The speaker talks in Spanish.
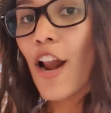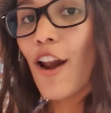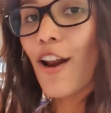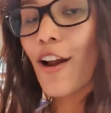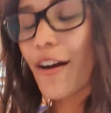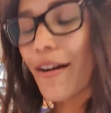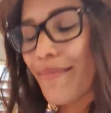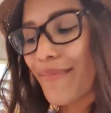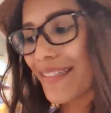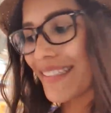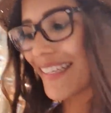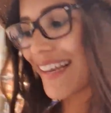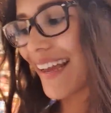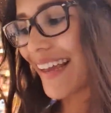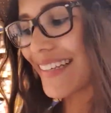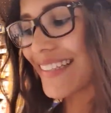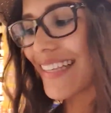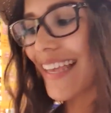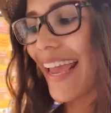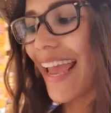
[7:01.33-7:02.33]
Lo que pasa
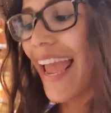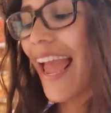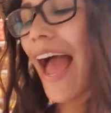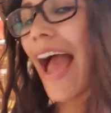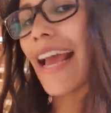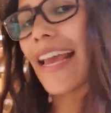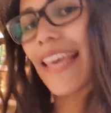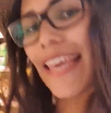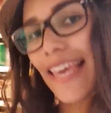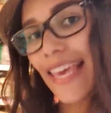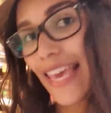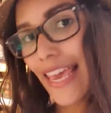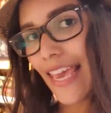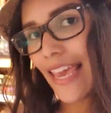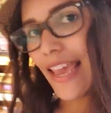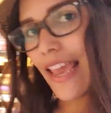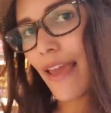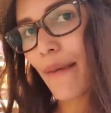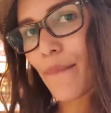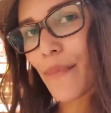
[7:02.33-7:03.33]
es que
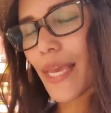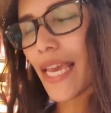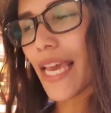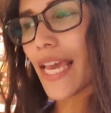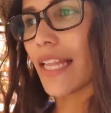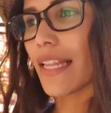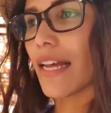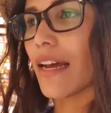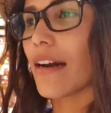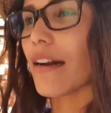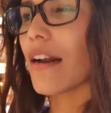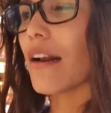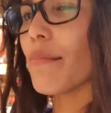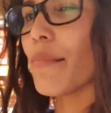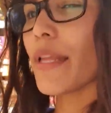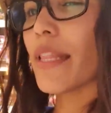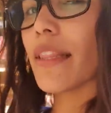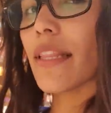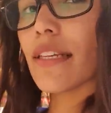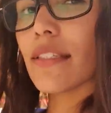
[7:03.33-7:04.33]
aquí en Viena
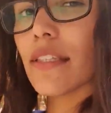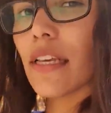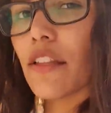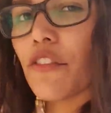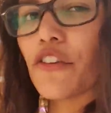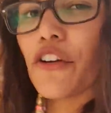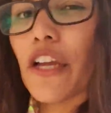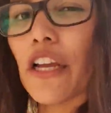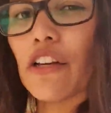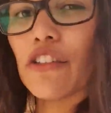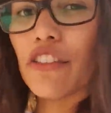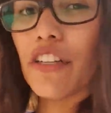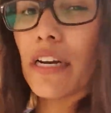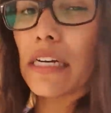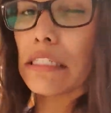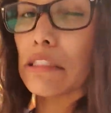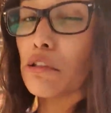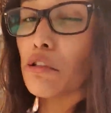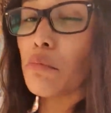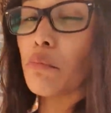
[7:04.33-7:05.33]
realmente siento que los
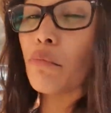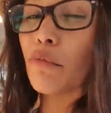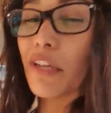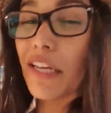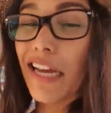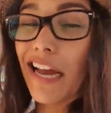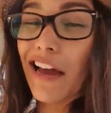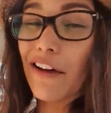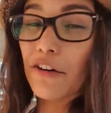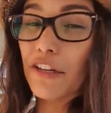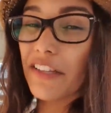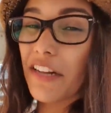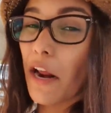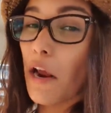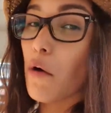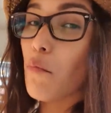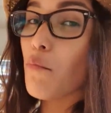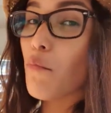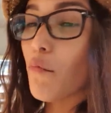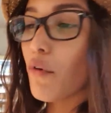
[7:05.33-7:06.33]
cereales son muy caros y
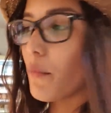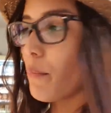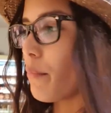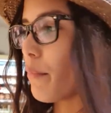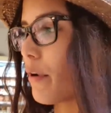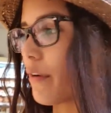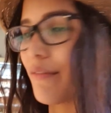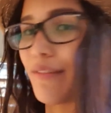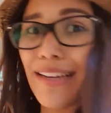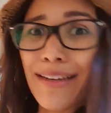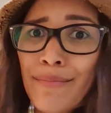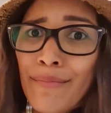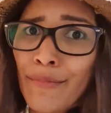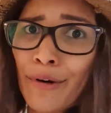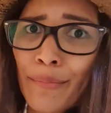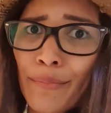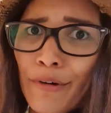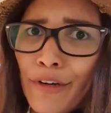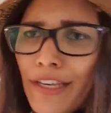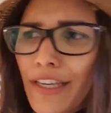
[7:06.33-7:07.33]
traen muy, muy
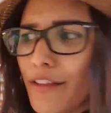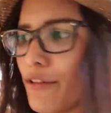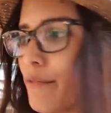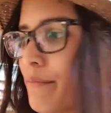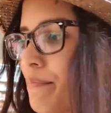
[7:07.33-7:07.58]
poquito.